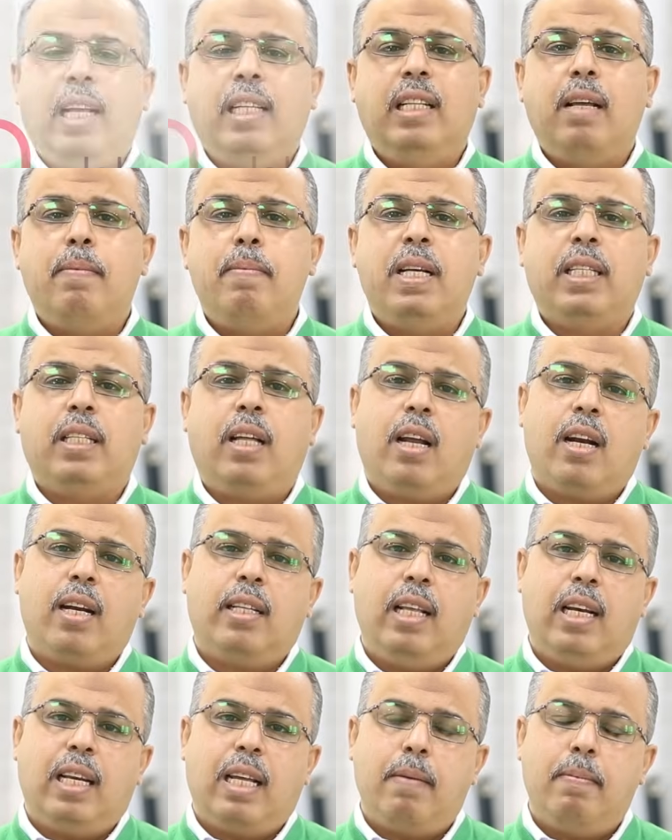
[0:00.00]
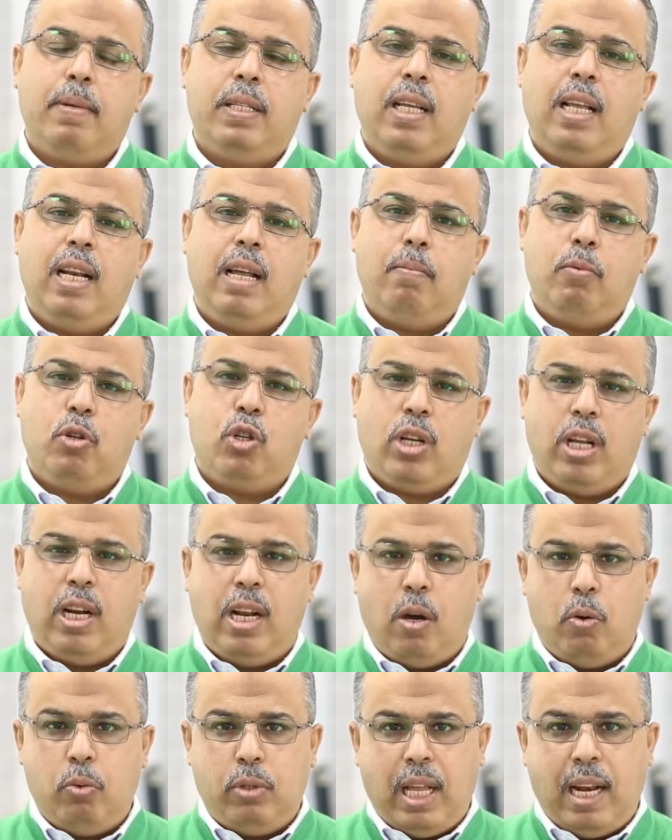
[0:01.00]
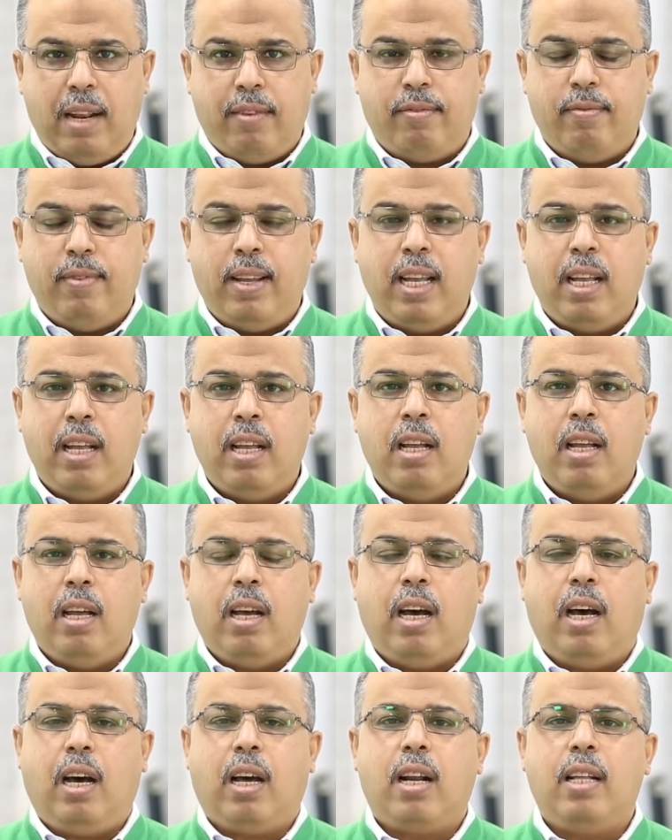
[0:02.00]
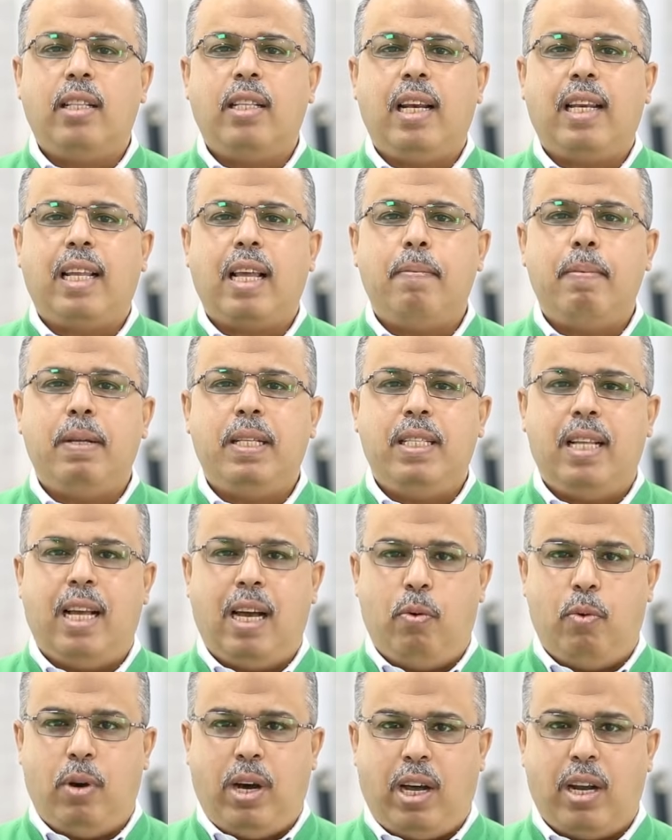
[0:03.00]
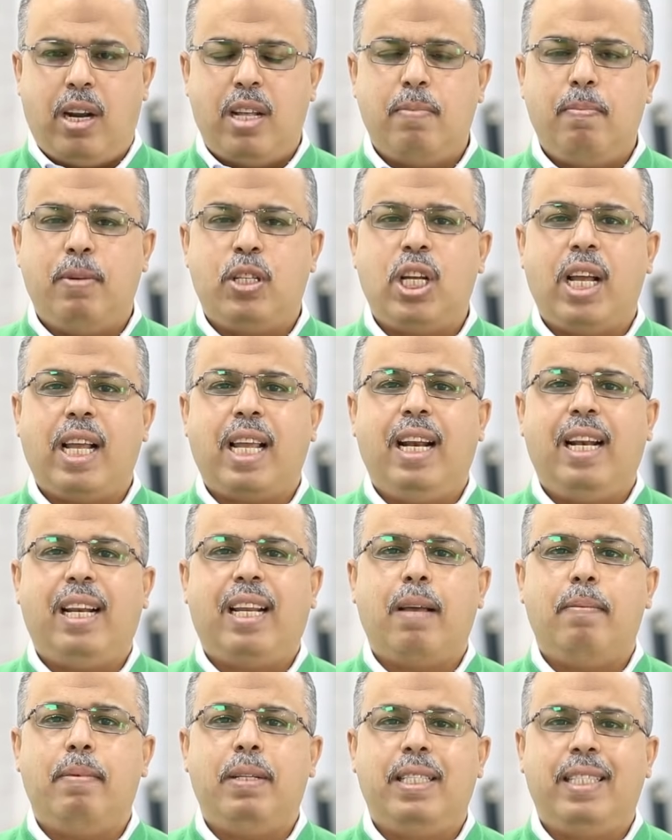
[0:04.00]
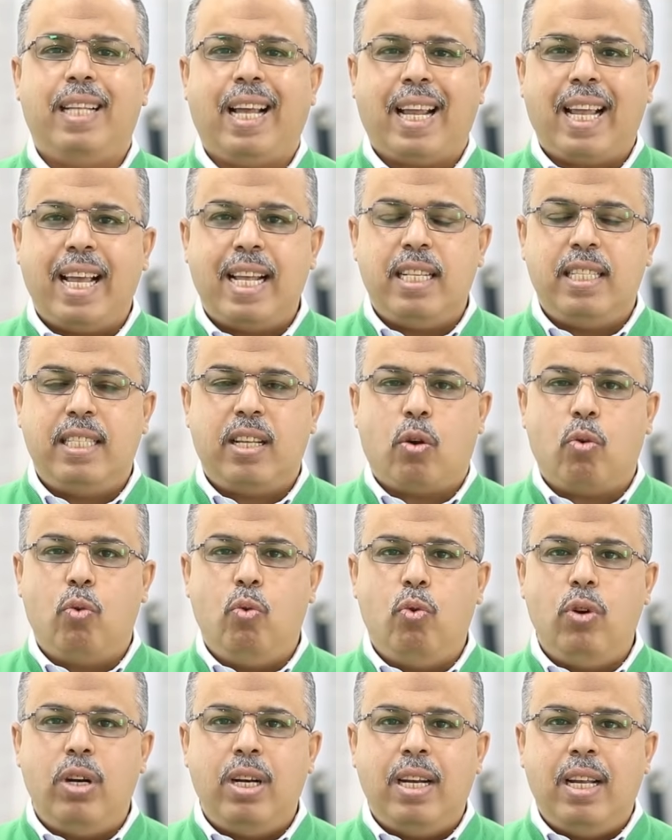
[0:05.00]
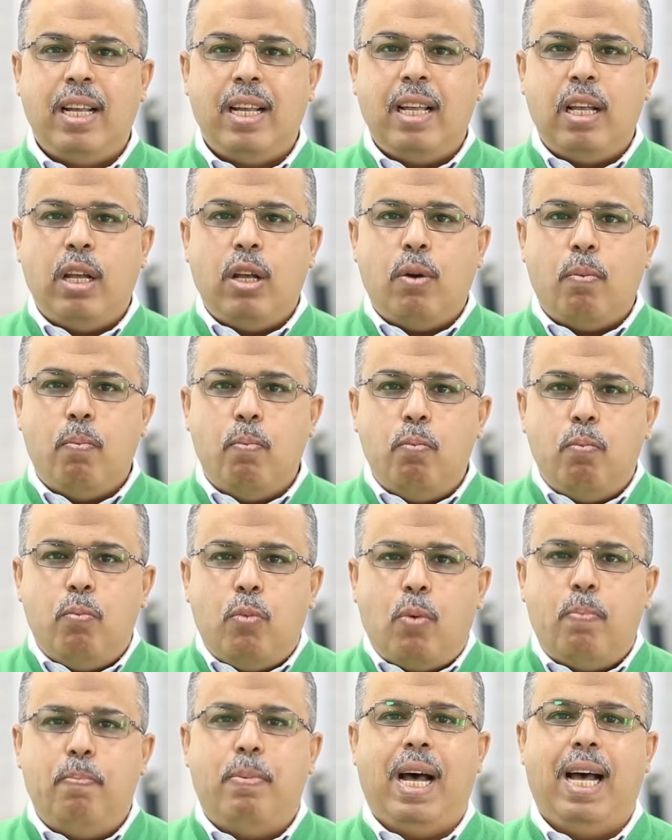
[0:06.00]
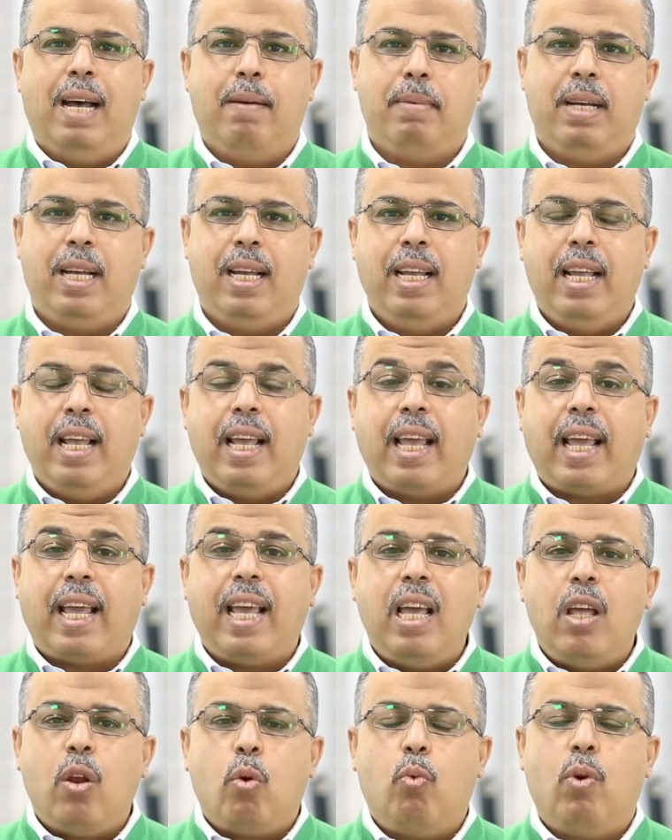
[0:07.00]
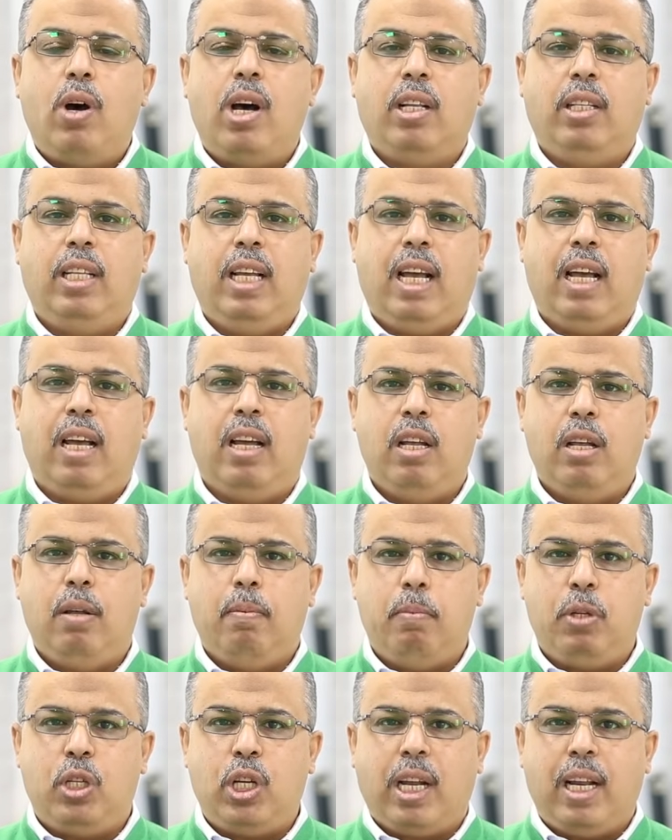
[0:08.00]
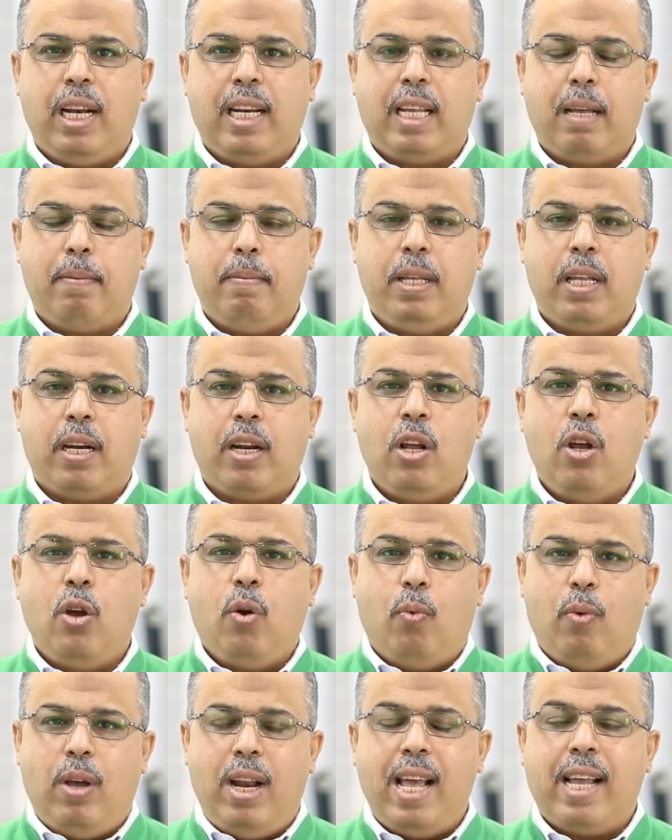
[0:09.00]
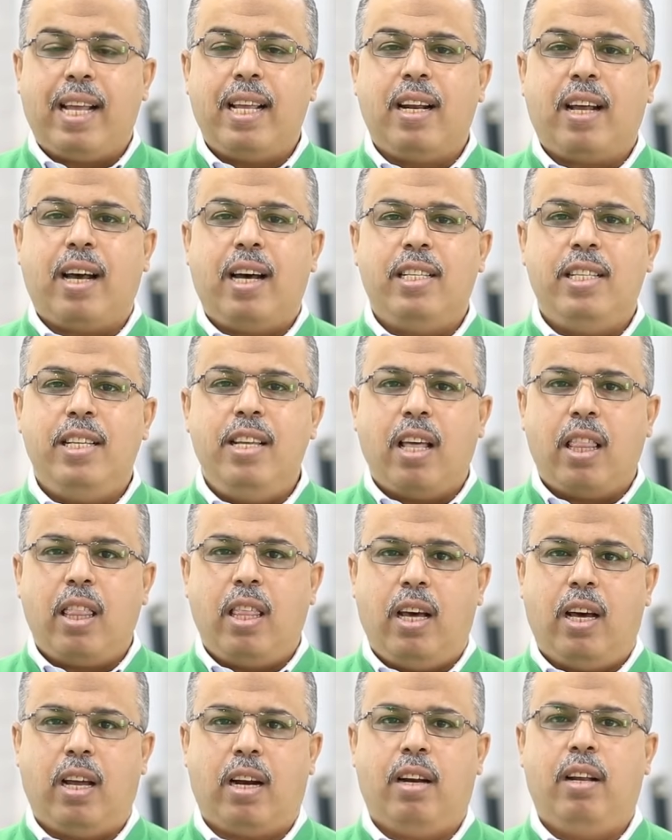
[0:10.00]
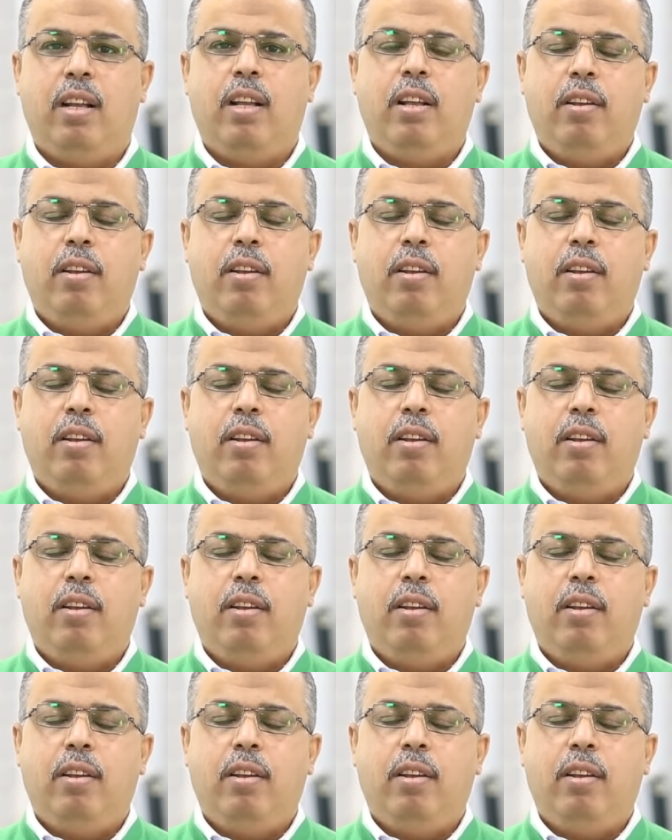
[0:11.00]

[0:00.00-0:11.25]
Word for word: عندما يتعرض الكبد الى مشكله او تلف ما اعراض الكبد او اعراض مشاكل الكبد تكاد تكون مبهمه غير واضحه بشكل كبير ولكن قد يظهر